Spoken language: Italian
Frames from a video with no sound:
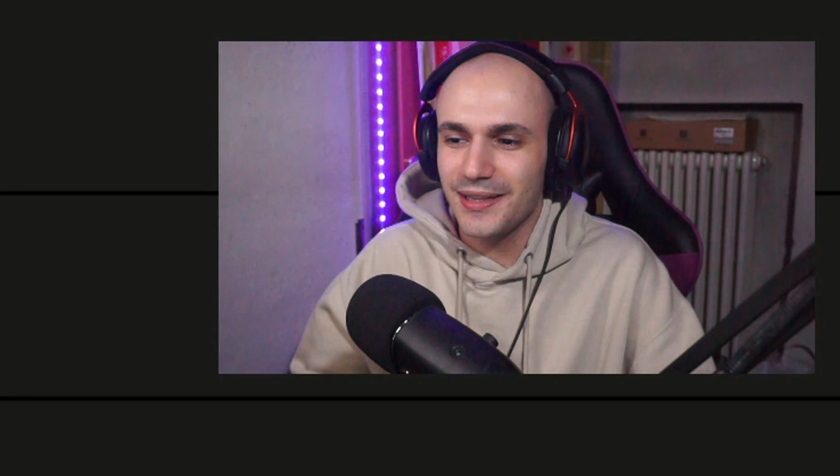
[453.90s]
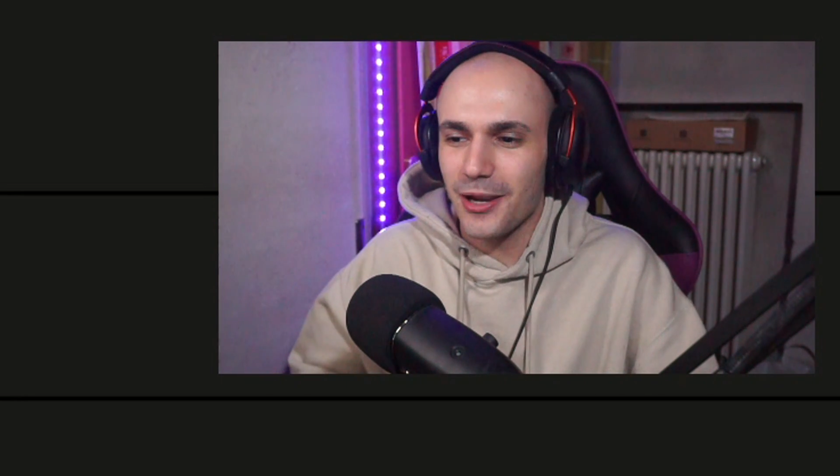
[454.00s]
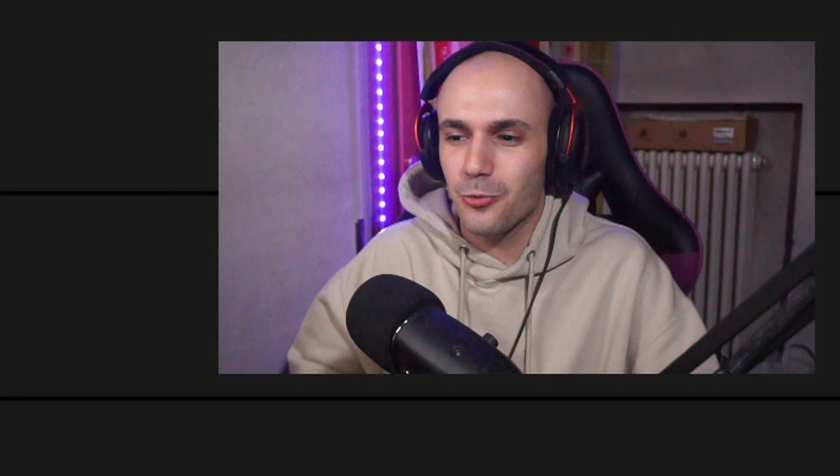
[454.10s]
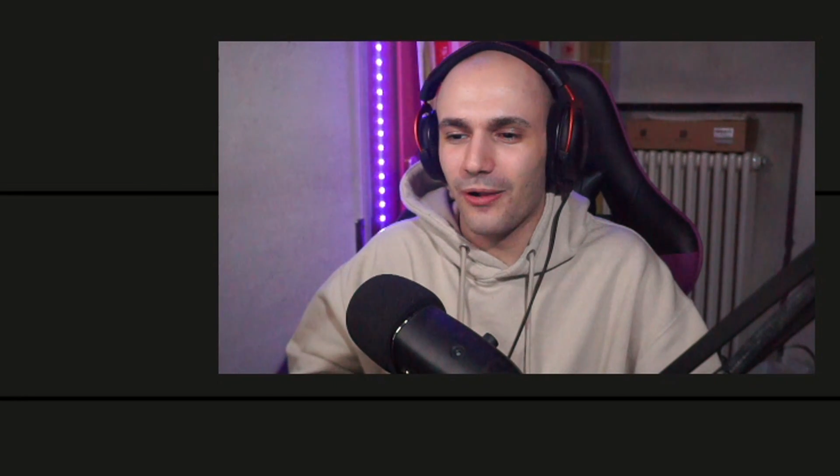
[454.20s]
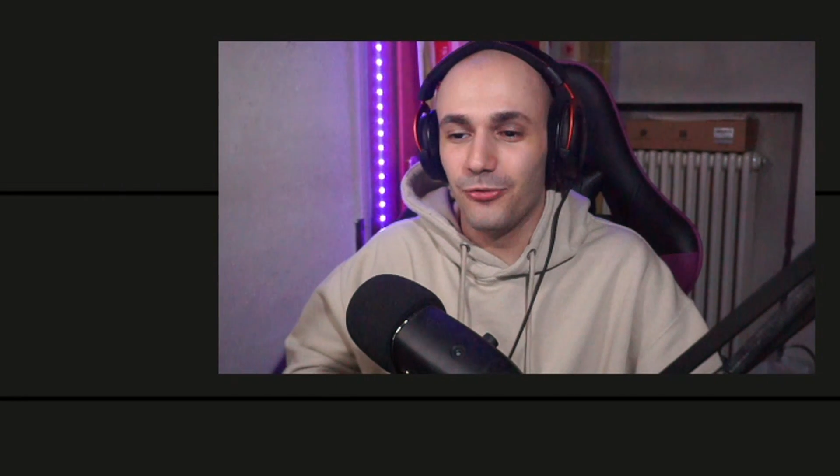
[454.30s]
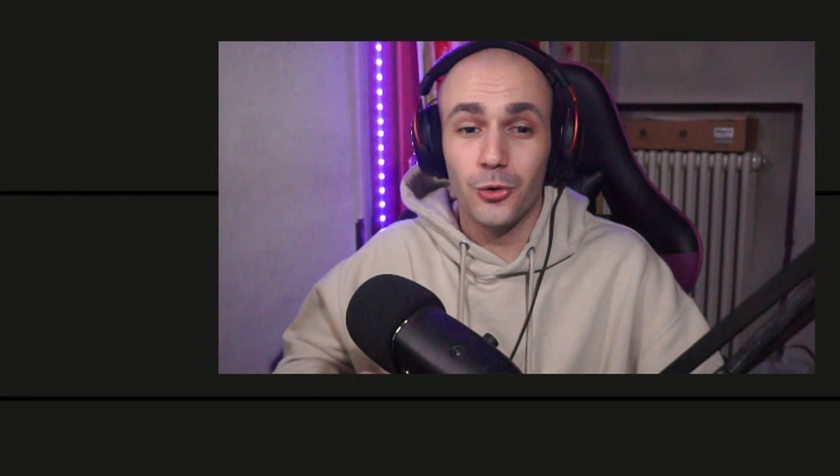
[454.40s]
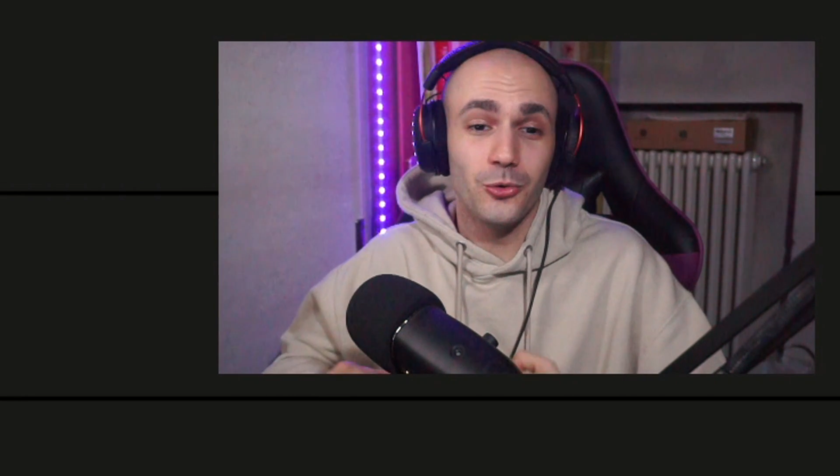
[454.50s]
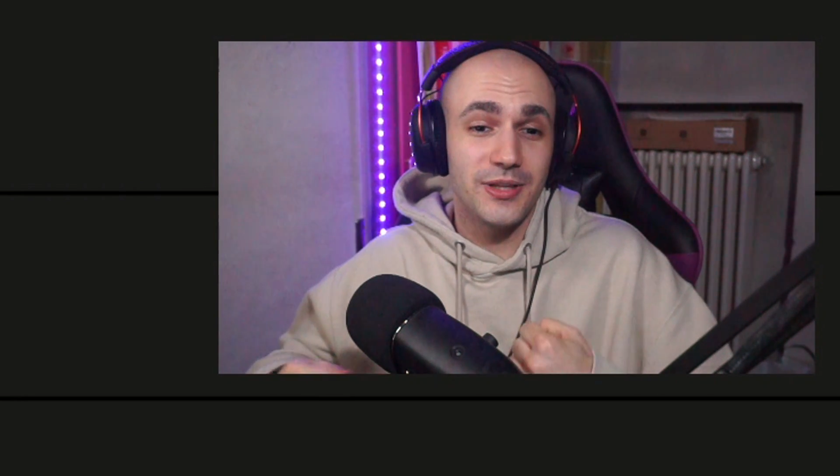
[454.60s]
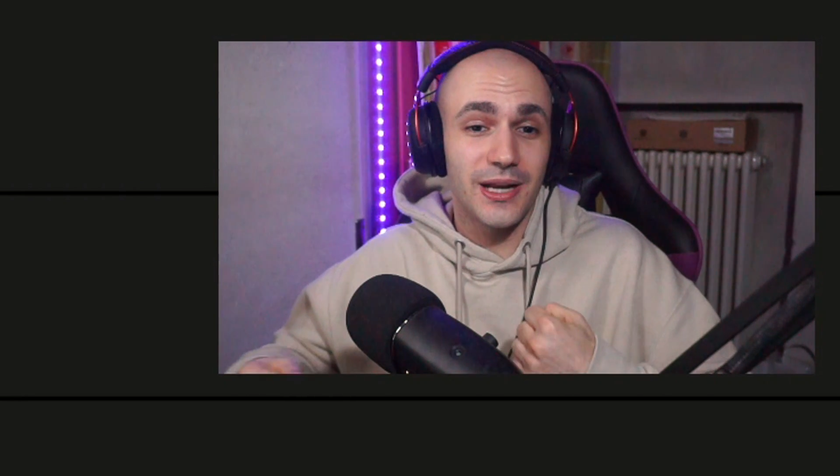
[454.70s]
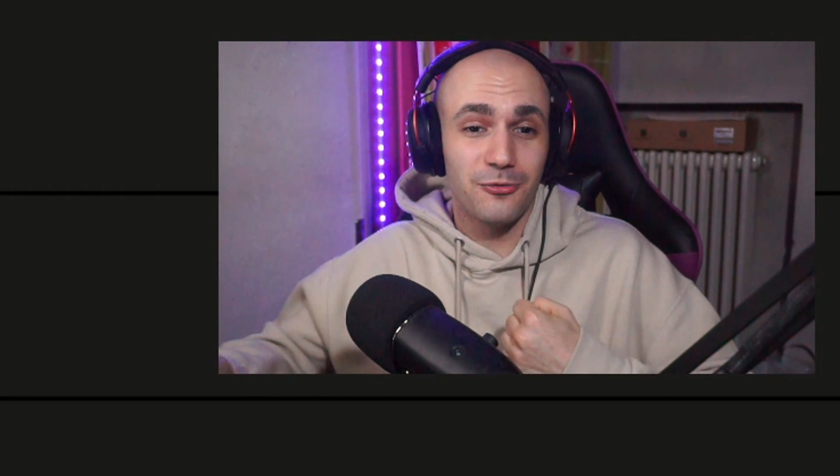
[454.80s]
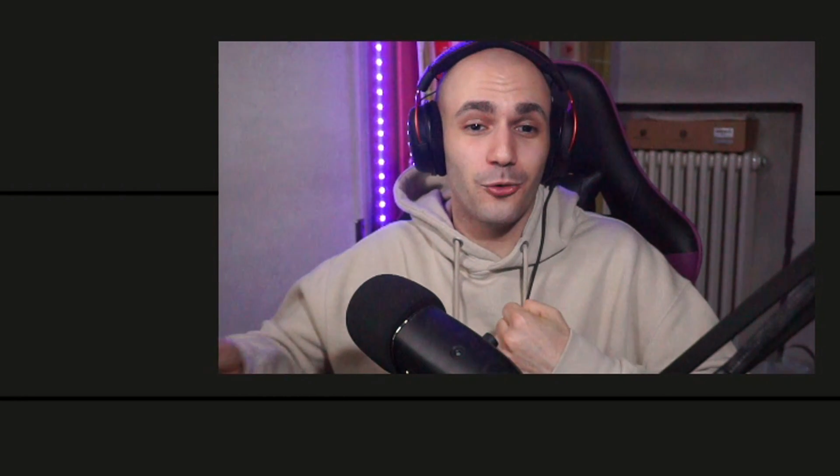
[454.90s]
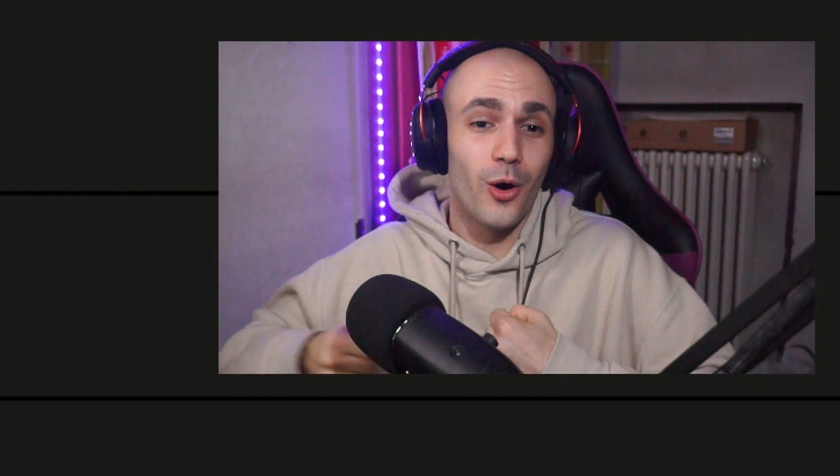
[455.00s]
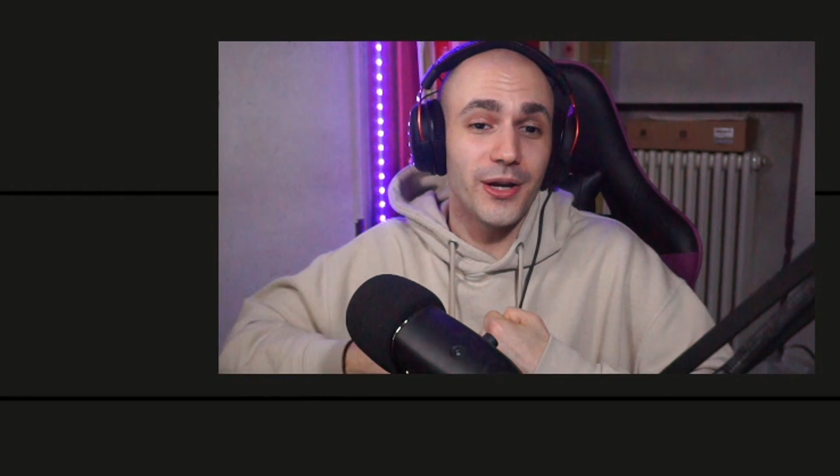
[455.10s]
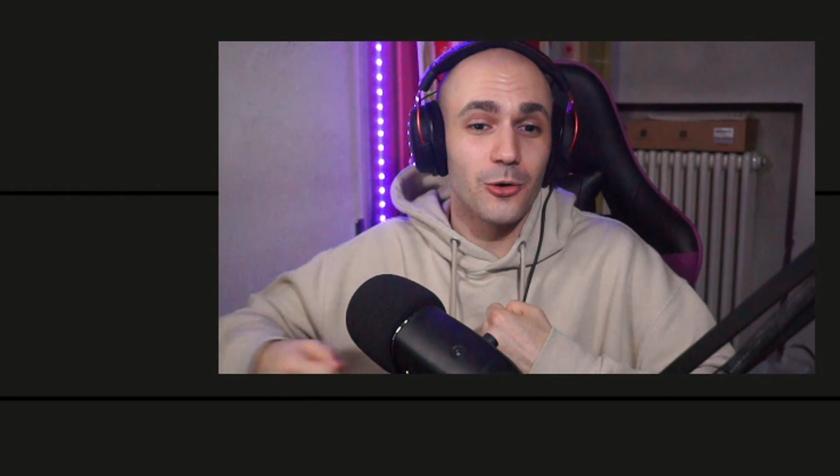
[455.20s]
ed è quando lo tira fuori